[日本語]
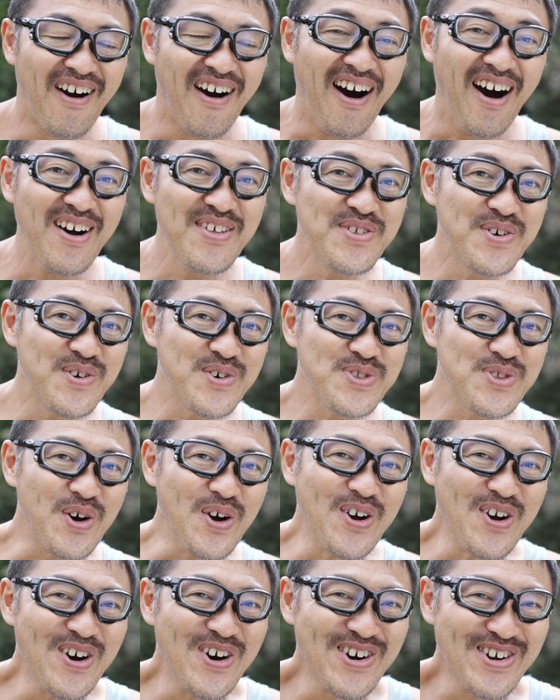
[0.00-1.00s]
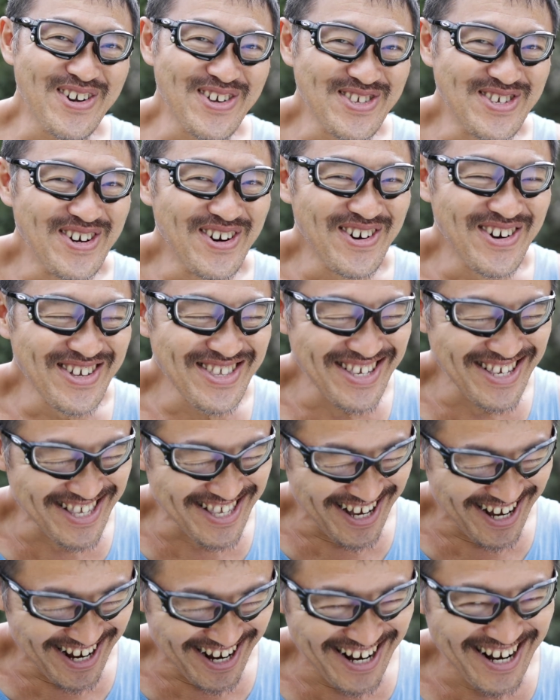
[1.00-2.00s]
あのところジョージ
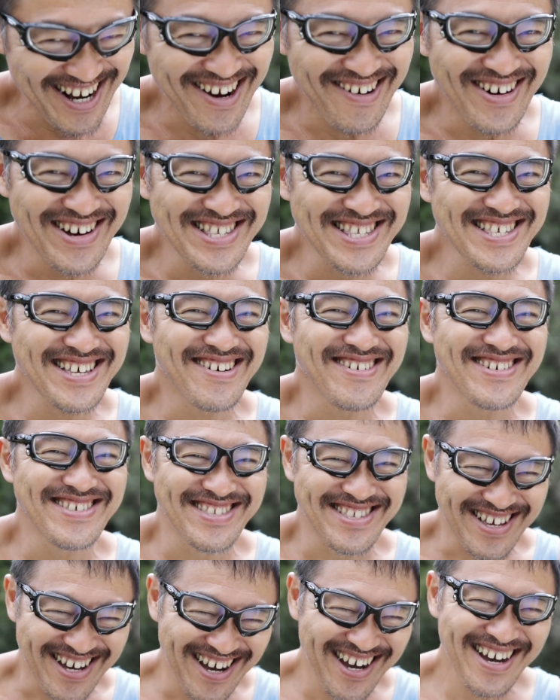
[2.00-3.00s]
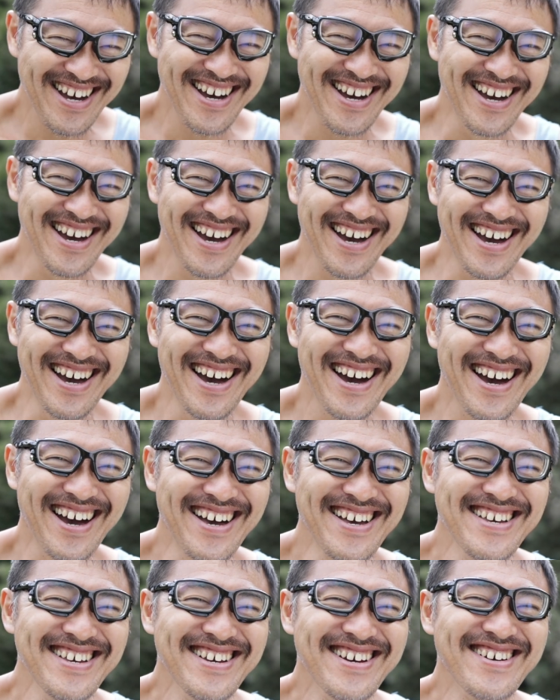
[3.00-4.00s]
さんがわざわざ
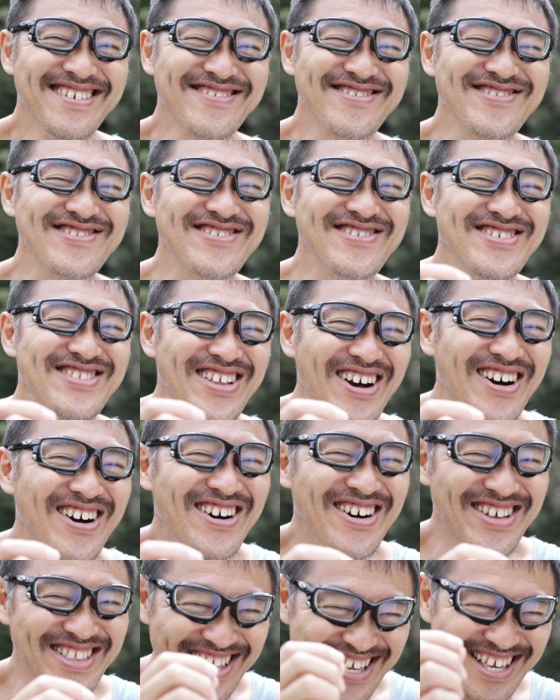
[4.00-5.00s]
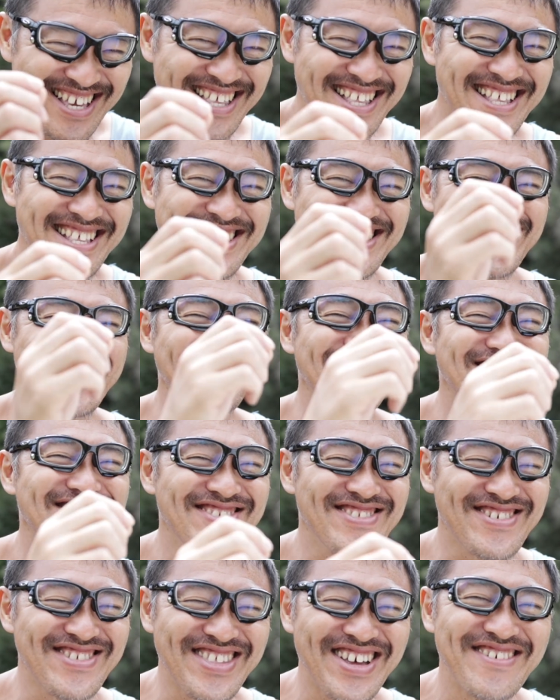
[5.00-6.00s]
封筒に住
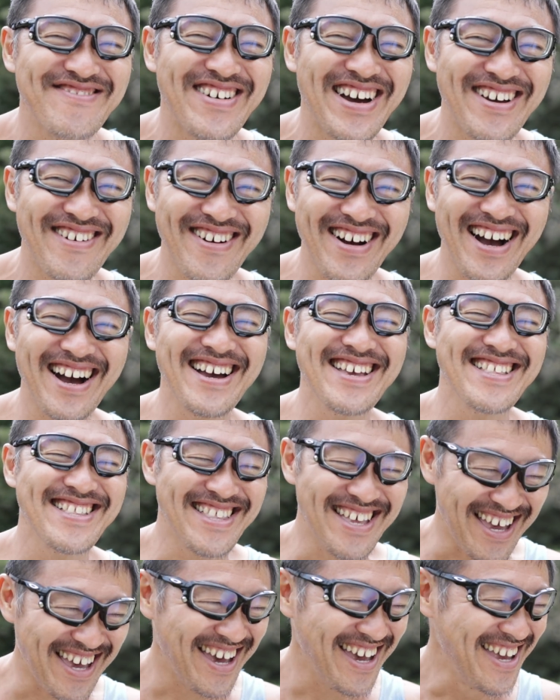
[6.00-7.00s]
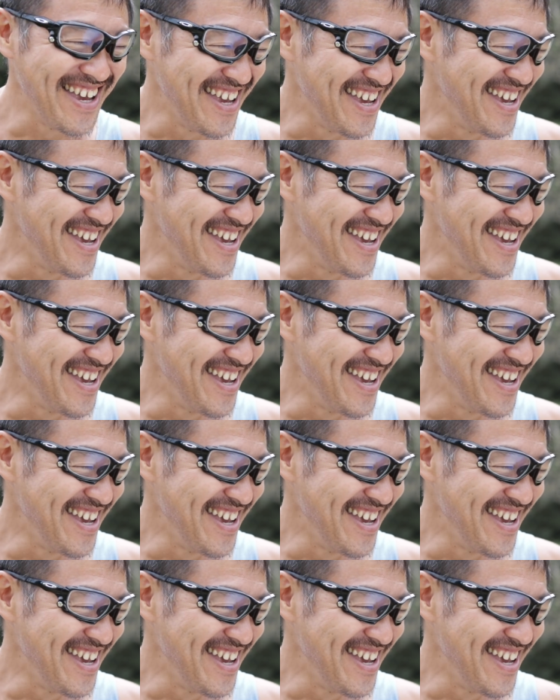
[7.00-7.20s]
所と名前を書いて、